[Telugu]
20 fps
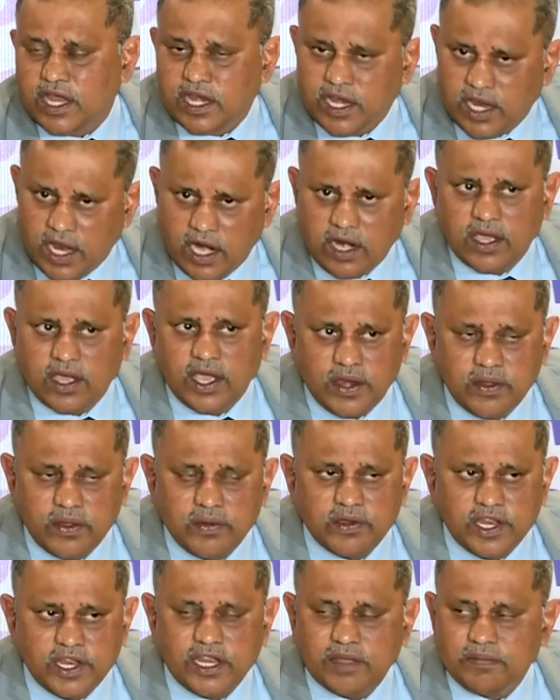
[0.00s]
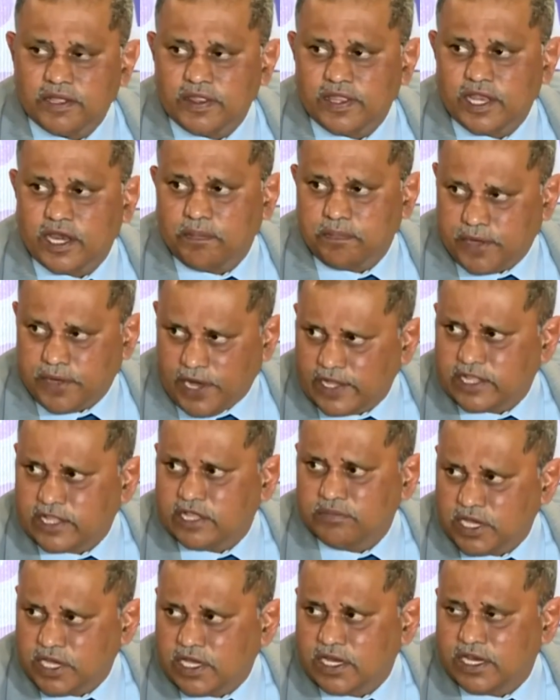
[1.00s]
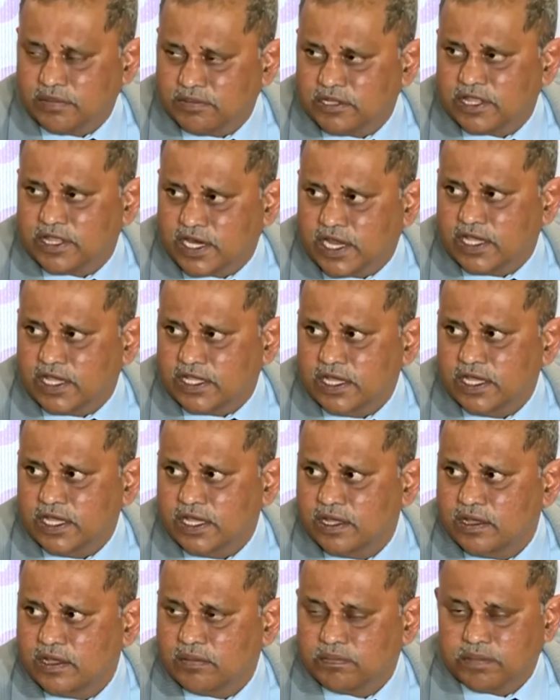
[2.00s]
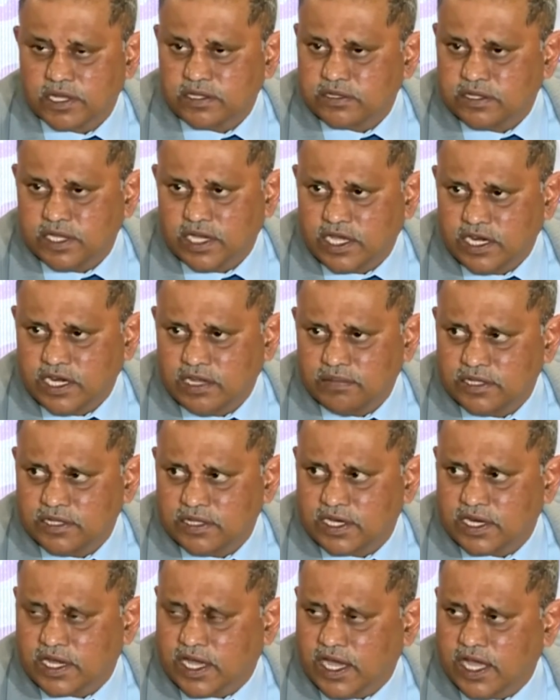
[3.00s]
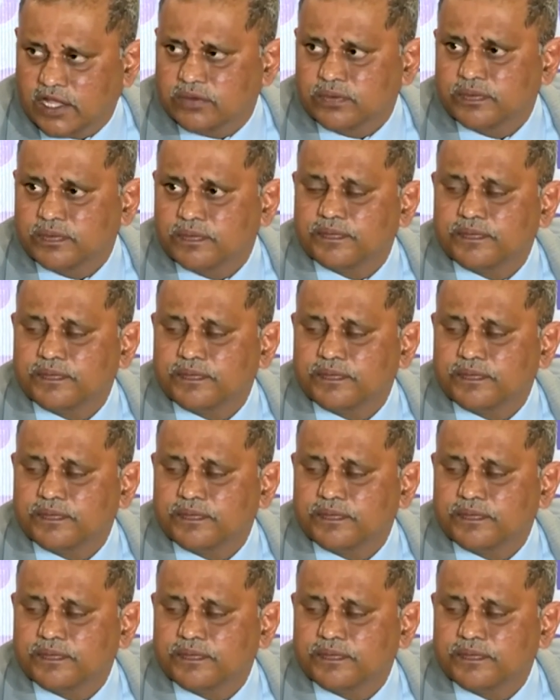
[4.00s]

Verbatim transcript: ఎన్నాళ్ళుగానో ఉన్న నిబంధన ప్రాథమిక నిబంధన ఇది ప్రత్యేక నిబంధన కాదు